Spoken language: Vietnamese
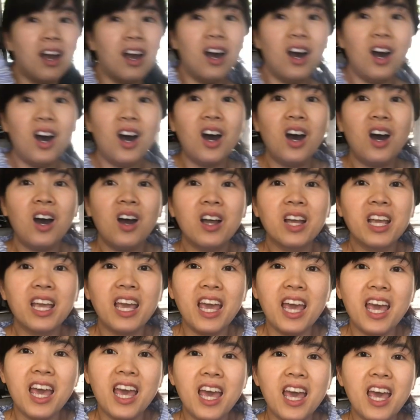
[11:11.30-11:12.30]
ok
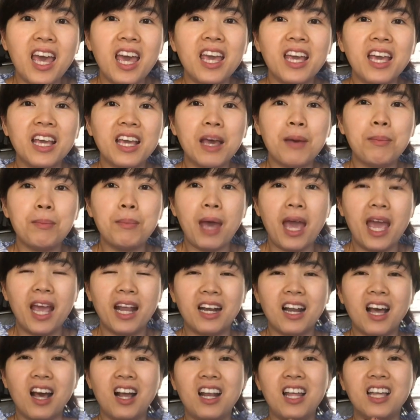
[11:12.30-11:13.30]
các
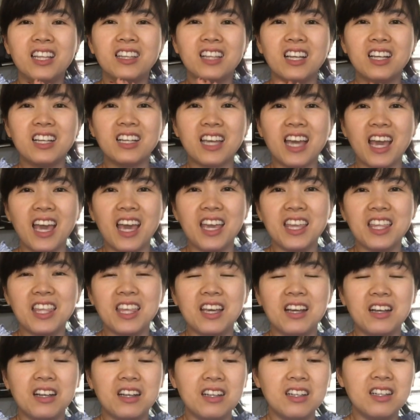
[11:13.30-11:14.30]
bạn đó là tất cả
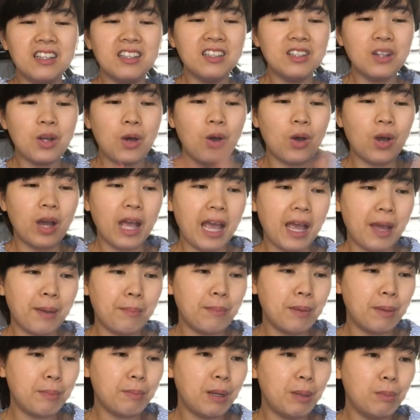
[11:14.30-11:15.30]
những đồ
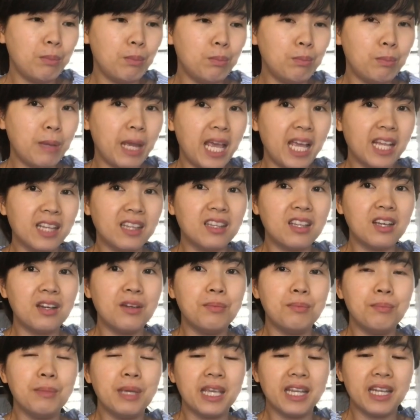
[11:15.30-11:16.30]
ăn mà mình mang
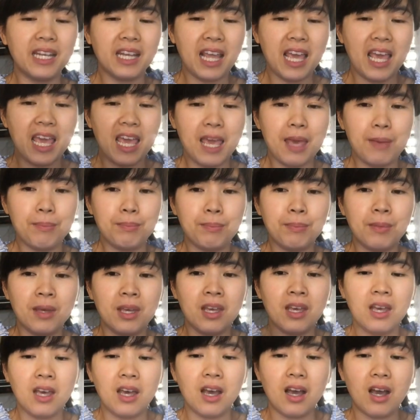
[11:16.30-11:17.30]
từ miền nam
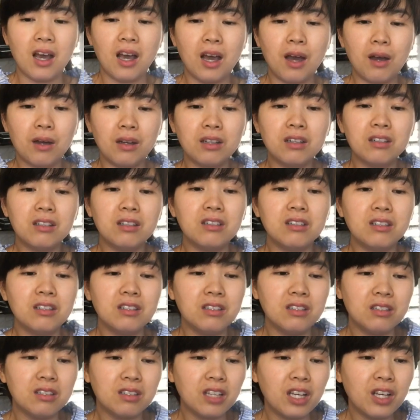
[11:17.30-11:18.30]
à,
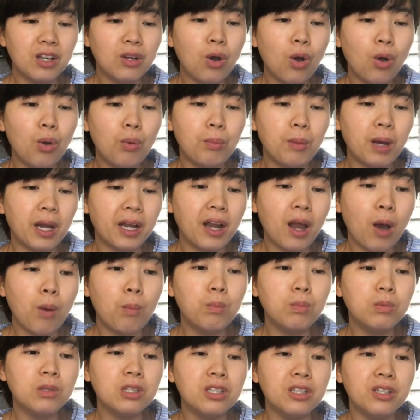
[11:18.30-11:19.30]
người cái khu mà
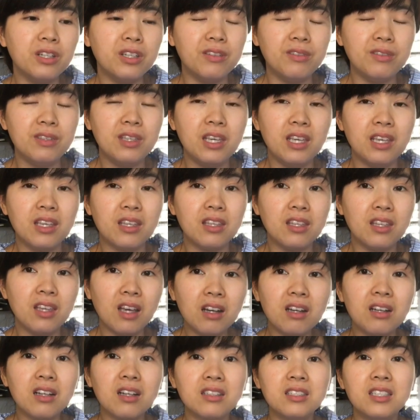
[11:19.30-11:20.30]
đông người việt
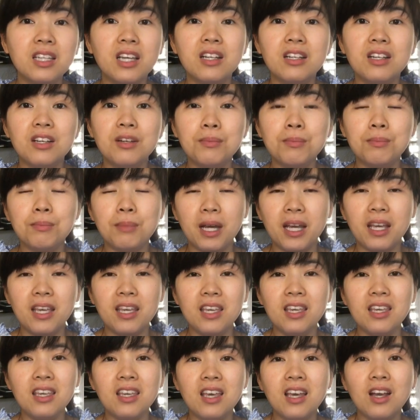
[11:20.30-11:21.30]
nhất trên nước
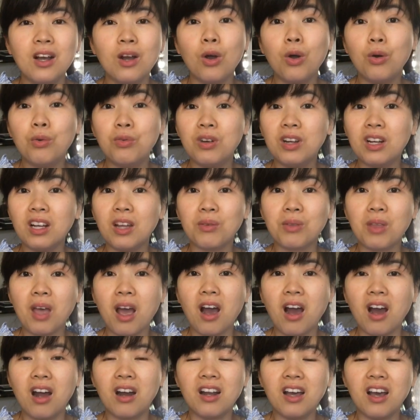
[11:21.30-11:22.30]
mỹ khu phước lộc
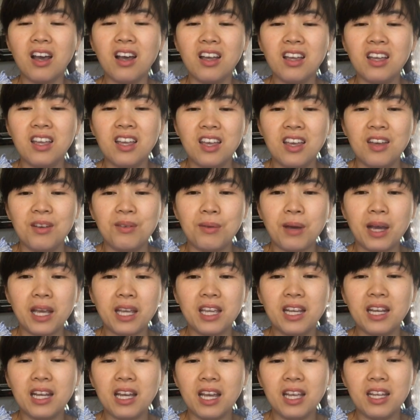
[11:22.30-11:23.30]
thọ đó và
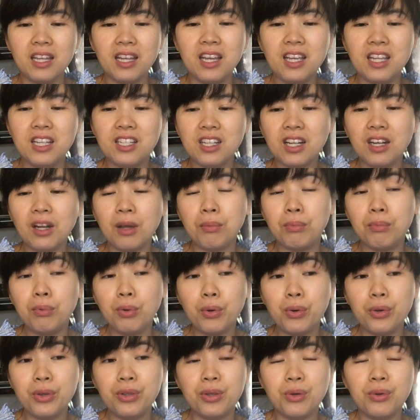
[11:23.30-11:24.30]
kỳ này đi rất là
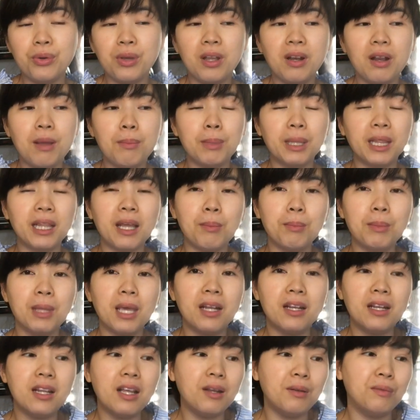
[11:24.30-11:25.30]
vui chủ yếu là mình thăm
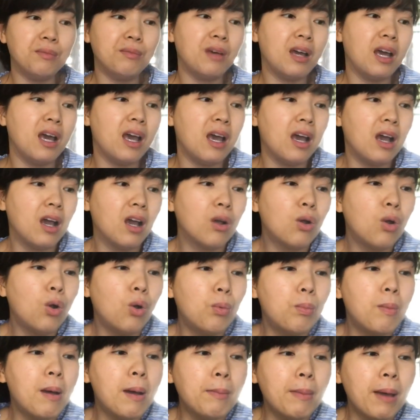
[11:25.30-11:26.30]
gia đình và
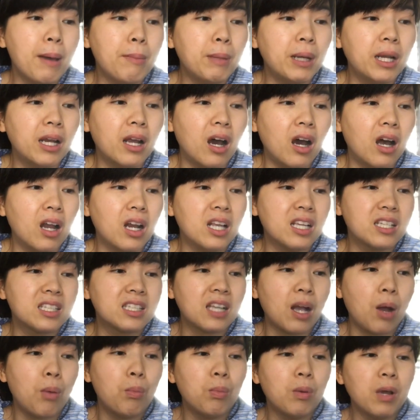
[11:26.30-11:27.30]
khu ba má mình ở là
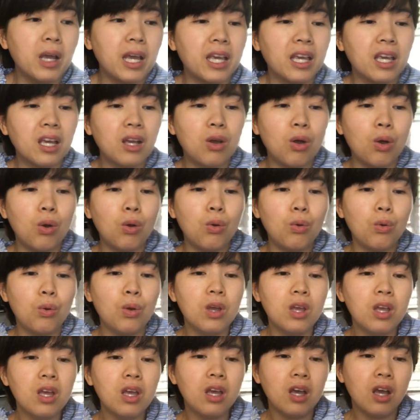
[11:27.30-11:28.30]
sống ngay cái khu
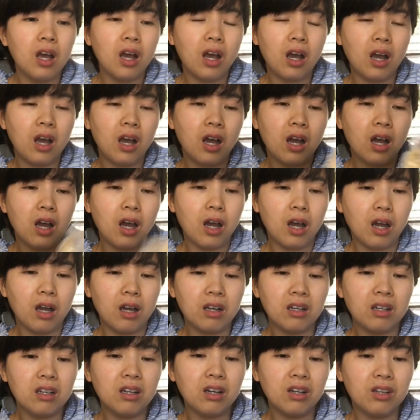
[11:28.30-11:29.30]
à,
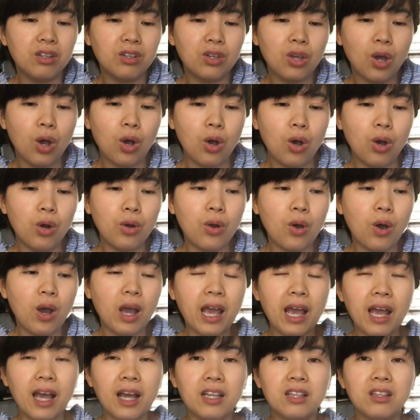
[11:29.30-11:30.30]
gần chỗ đồ
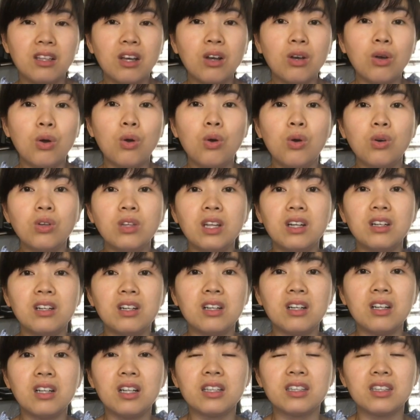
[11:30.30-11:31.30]
ăn thức uống thì
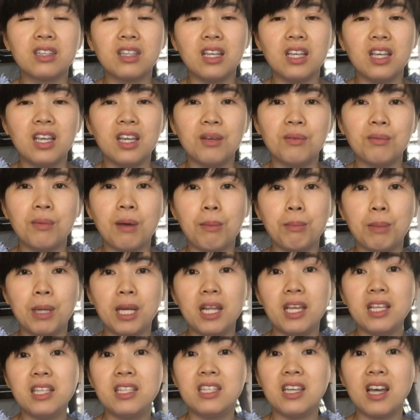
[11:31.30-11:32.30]
nó rất là tiện và
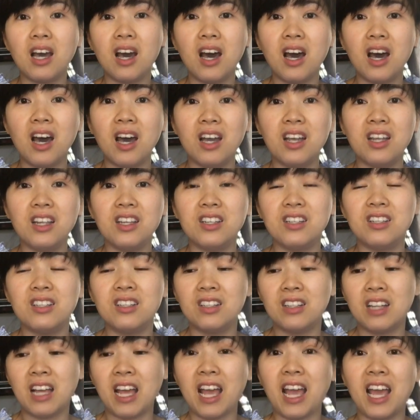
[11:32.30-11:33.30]
mình đi chơi
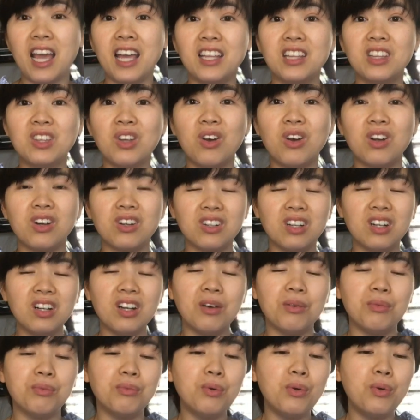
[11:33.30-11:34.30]
hai tuần rất
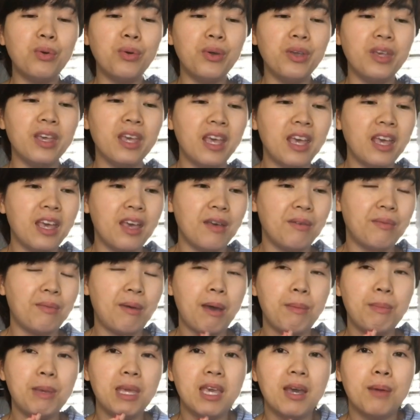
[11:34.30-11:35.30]
là vui
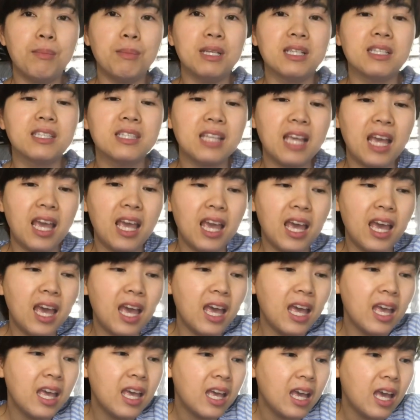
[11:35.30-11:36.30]
và bây giờ mình
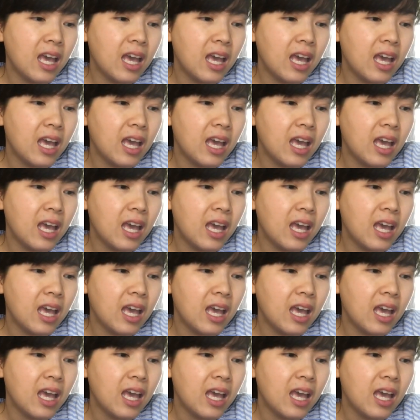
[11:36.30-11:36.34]
sẽ